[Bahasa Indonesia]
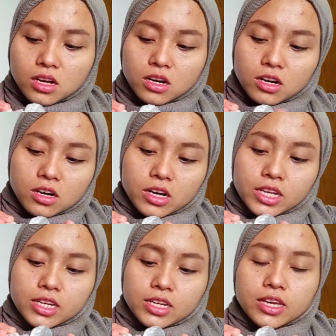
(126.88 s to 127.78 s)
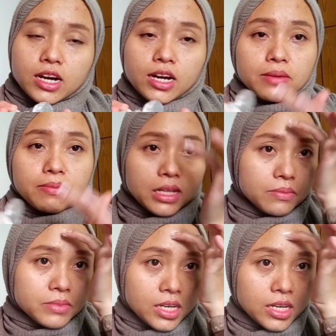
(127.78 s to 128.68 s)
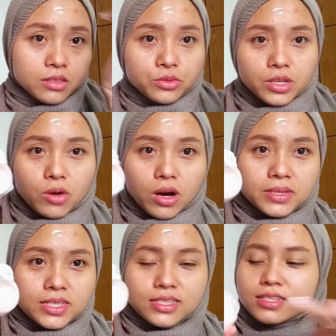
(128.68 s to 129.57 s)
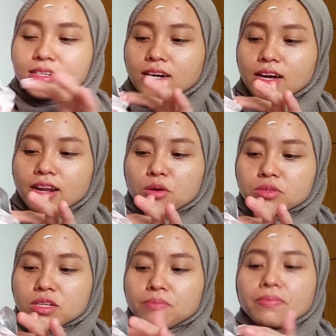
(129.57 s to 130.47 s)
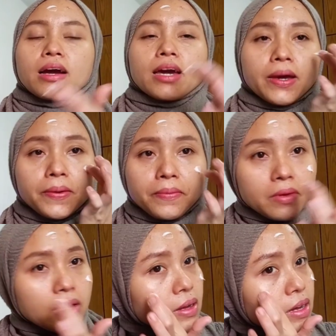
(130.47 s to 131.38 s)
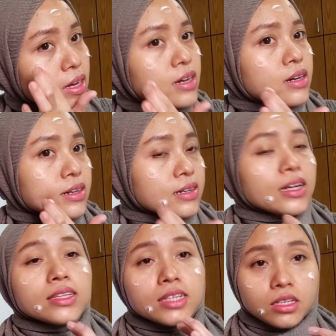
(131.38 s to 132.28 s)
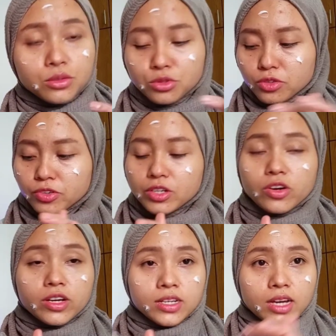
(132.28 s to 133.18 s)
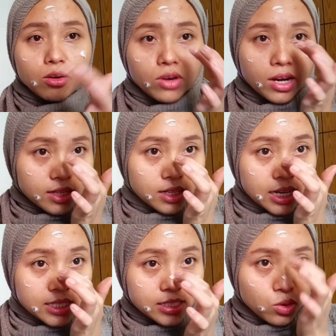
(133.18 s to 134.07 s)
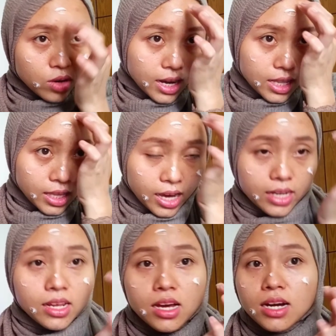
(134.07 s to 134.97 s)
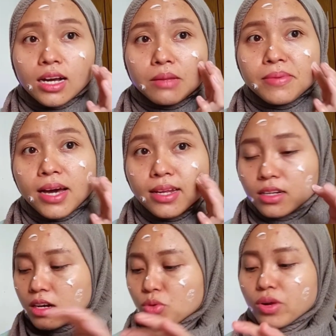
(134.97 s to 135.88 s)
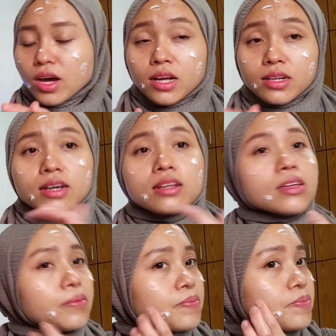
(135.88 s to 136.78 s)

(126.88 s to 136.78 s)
uh, eh, ini dia krim malamnya udah mau habis karena aku sering pakai nanti di ujung video ini aku akan kasih tahu ke kalian kelebihan dan kekurangan dari